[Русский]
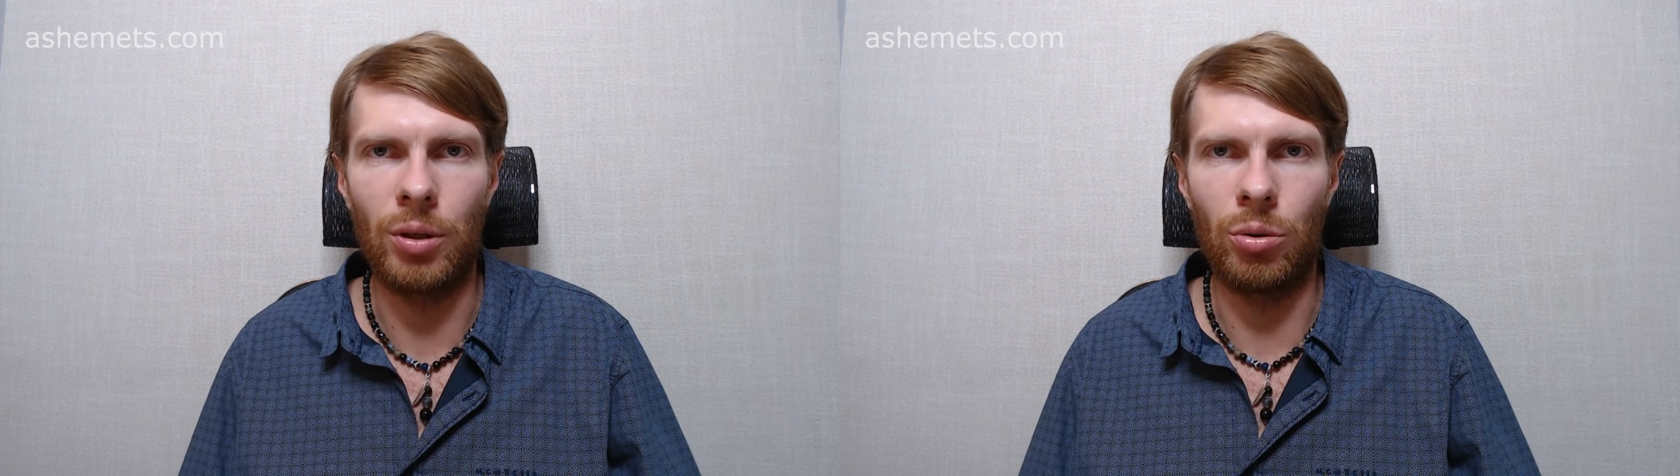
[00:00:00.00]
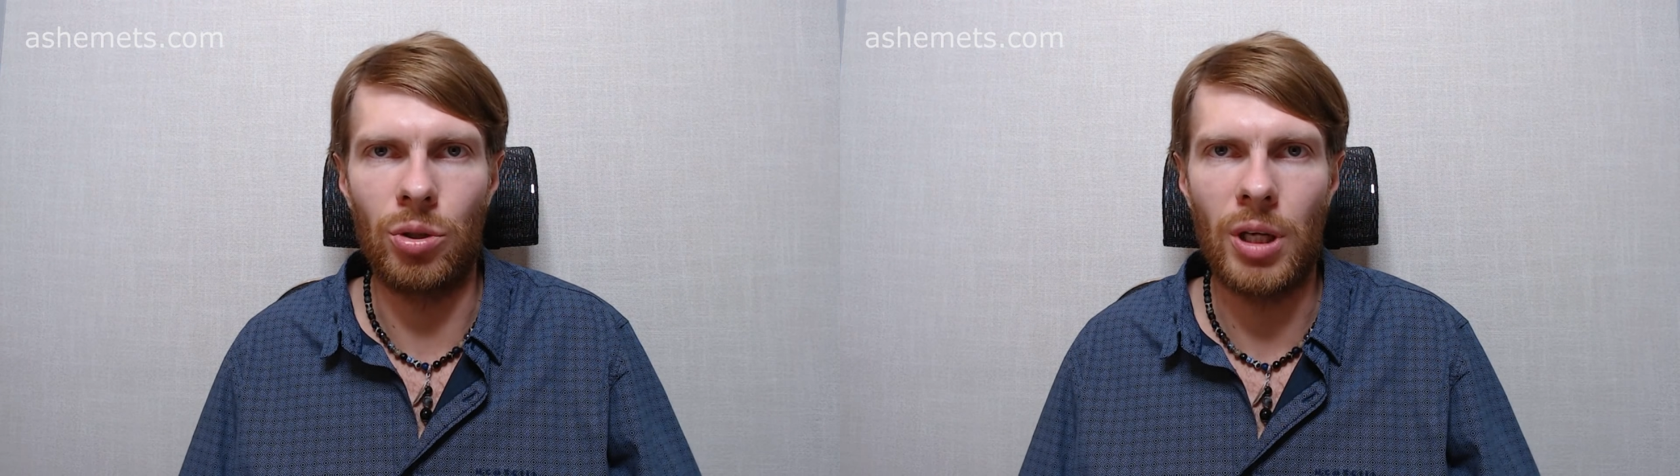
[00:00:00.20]

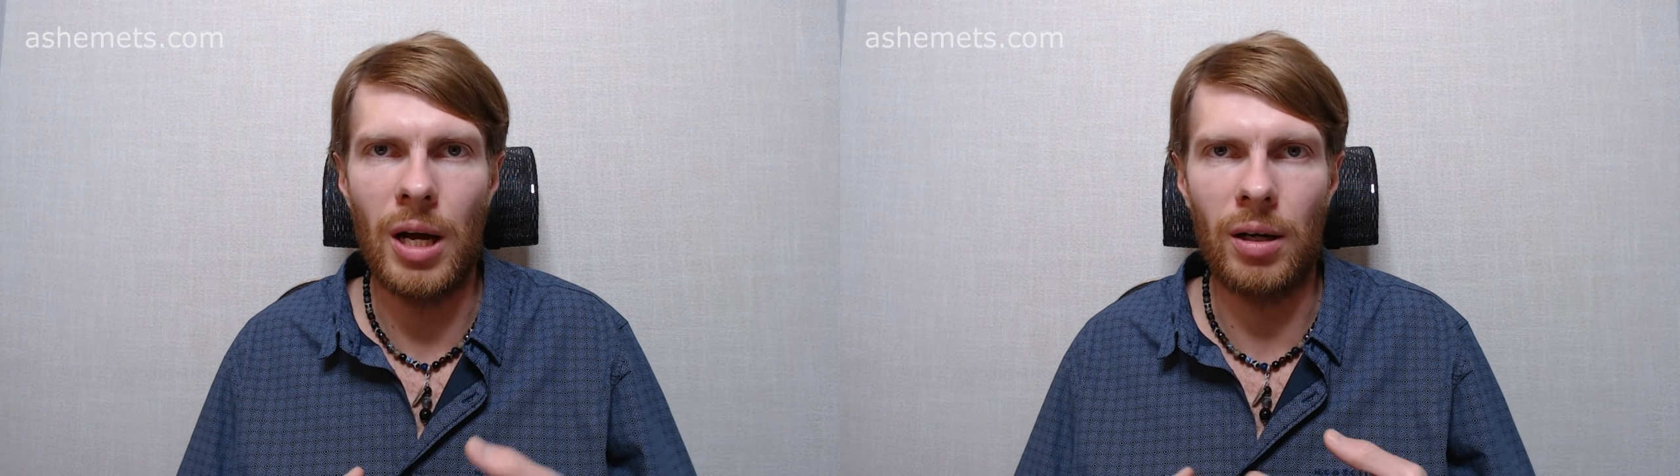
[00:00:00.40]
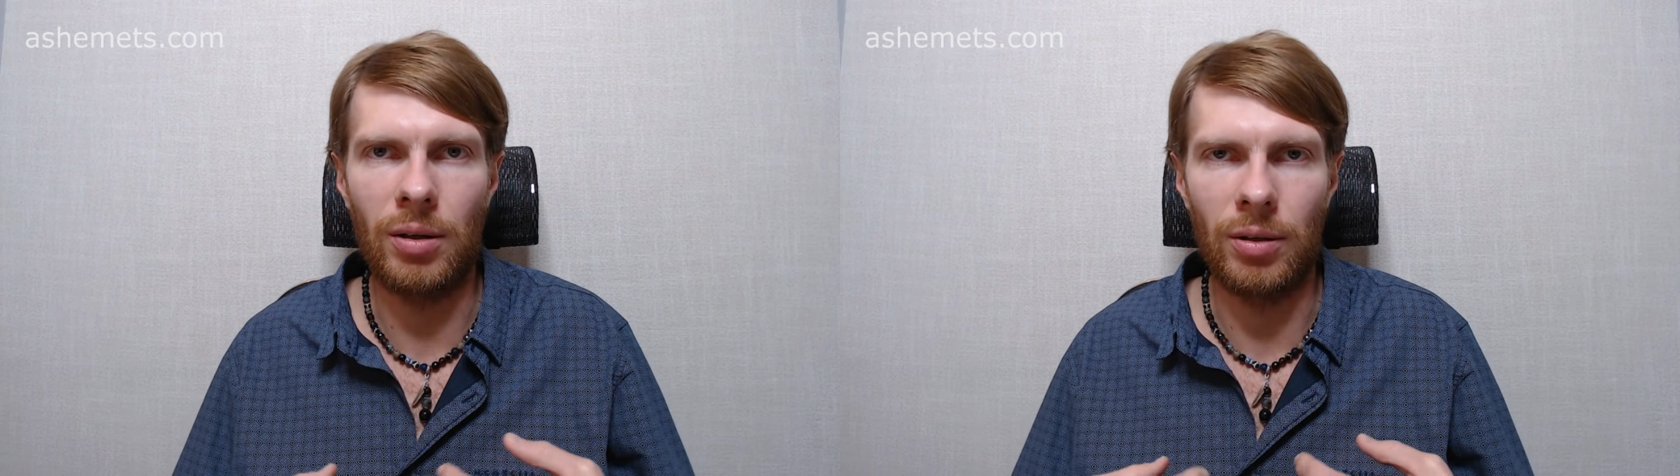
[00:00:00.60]
То есть
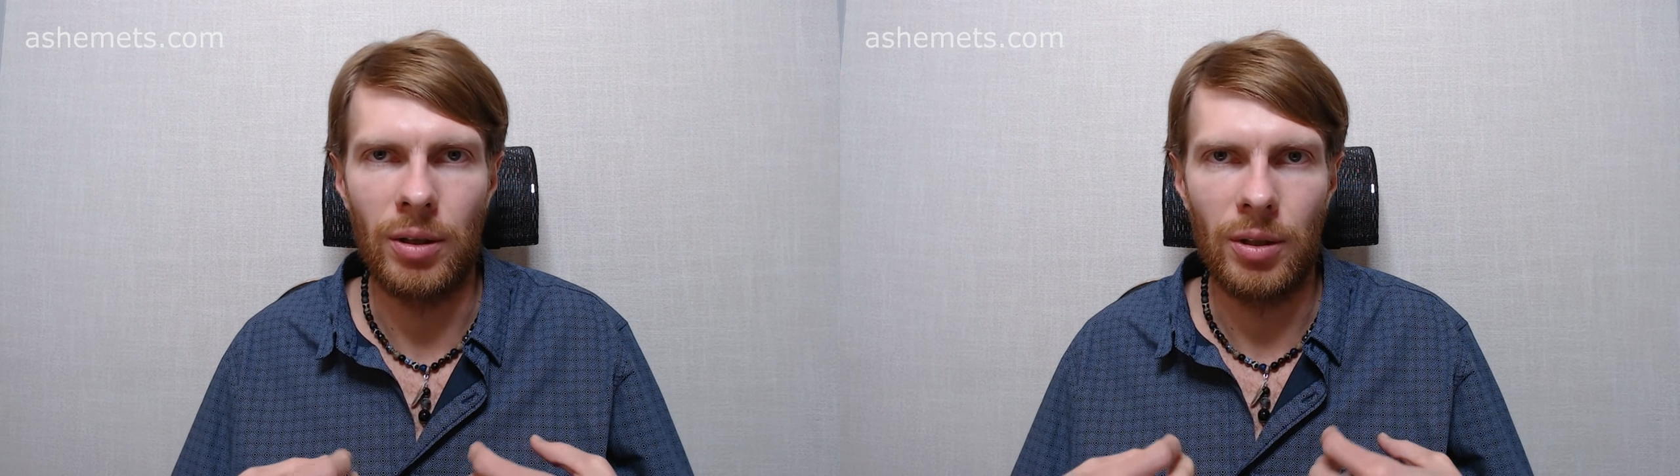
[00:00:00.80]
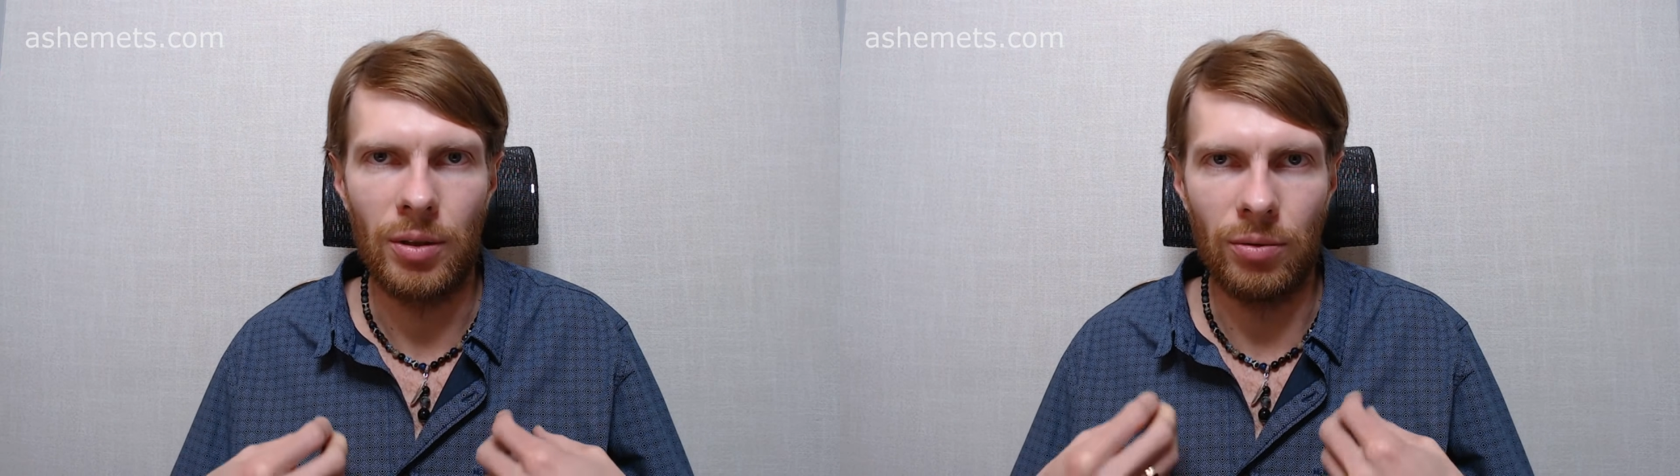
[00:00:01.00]
как
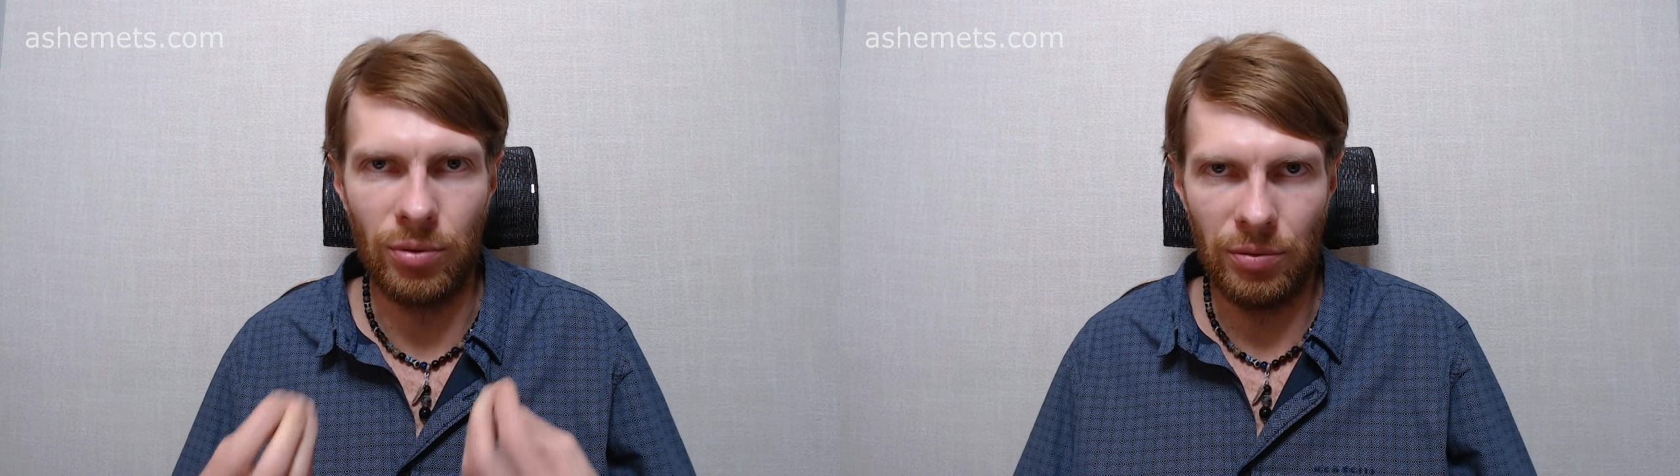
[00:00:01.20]
вы